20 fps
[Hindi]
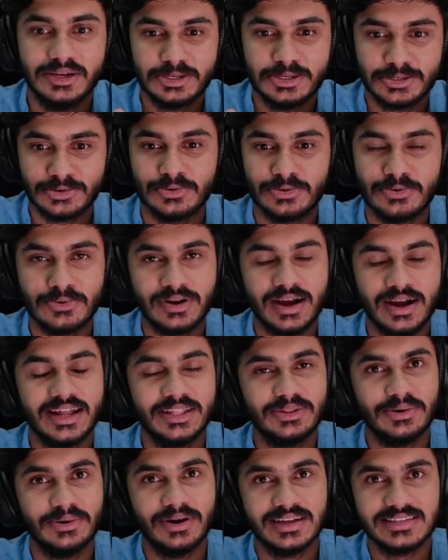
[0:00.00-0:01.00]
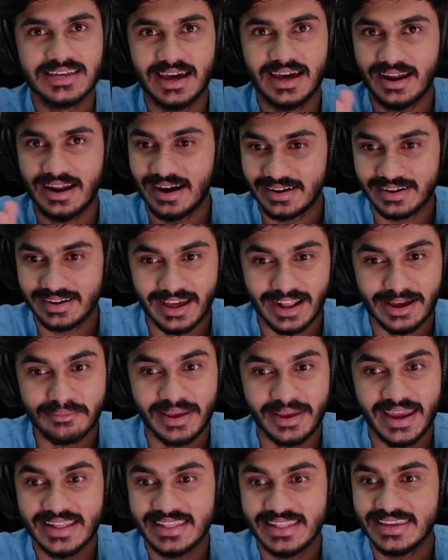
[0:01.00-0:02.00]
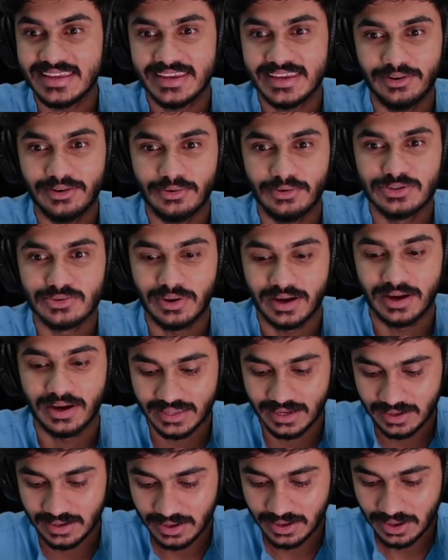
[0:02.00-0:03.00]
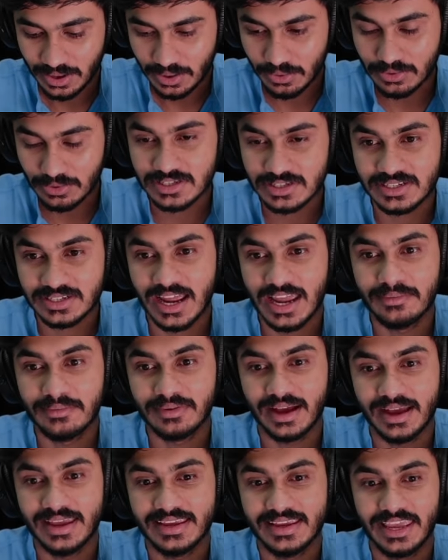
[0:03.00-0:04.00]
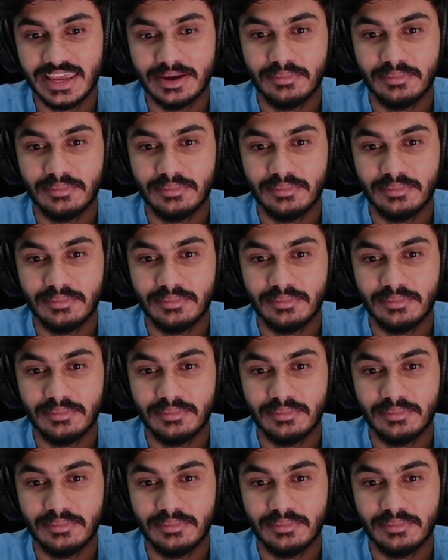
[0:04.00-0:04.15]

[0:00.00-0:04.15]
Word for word: शुरू का 2018 में आई थिंक ये लॉन्च हुआ था उस टाइम का ये गेम है